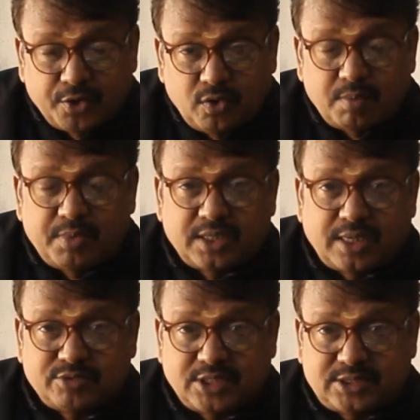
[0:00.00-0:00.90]
க்யூ நம்பர்
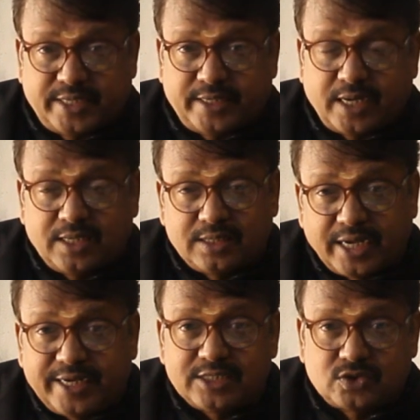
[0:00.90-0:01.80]
காமிச்சிருந்தாலும் சரி நல்ல
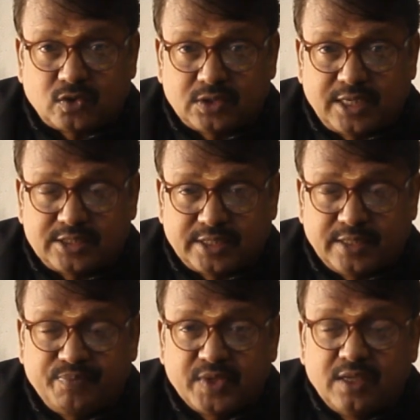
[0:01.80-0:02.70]
கைடன்ஸ் கொடுத்துருந்தாலும்
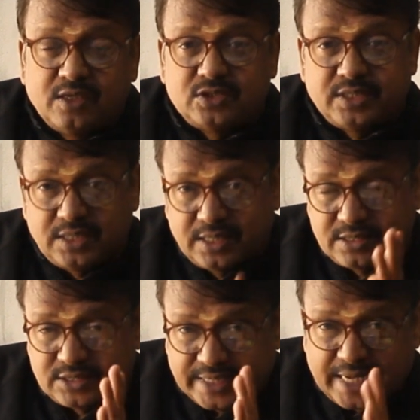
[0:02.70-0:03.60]
சரி ஸோ இந்த
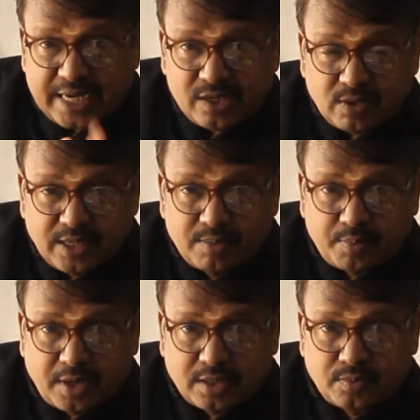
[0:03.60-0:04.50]
சினேரியோ
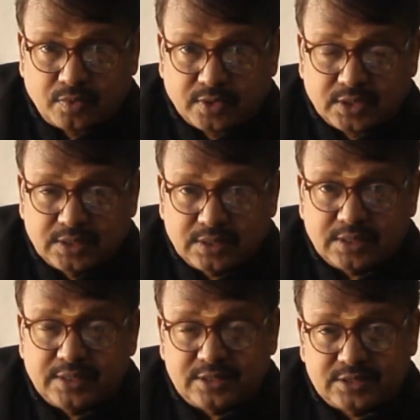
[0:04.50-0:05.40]
எல்லாம் பார்க்கும்போது
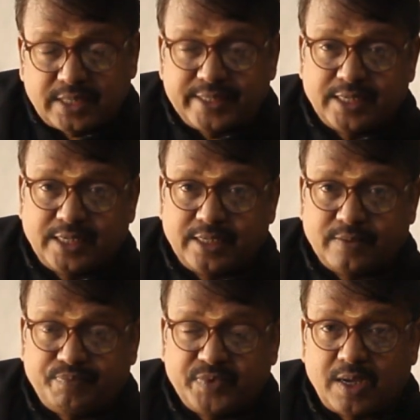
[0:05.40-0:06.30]
இது
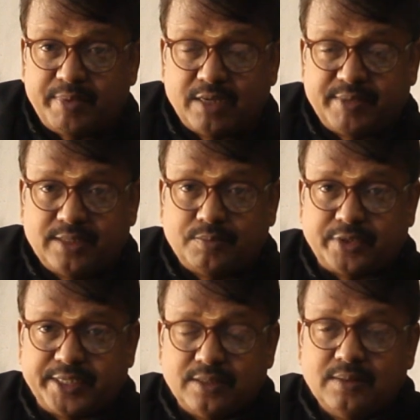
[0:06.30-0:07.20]
சரியில்லை அப்படின்ற மாதிரி
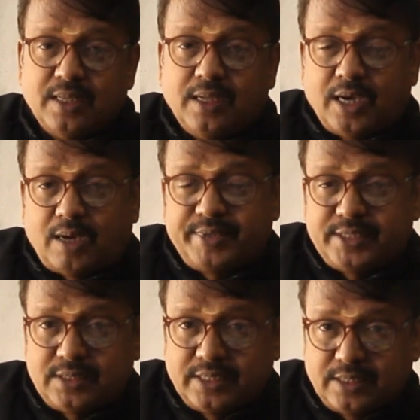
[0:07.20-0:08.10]
தான் புரியுது
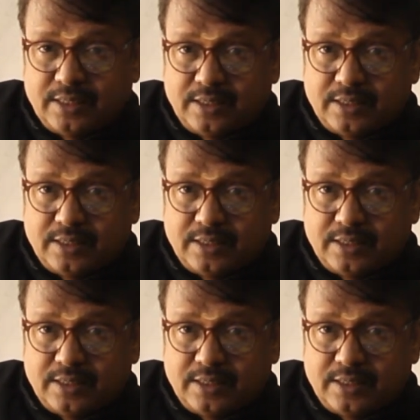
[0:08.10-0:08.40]
அப்போ இந்த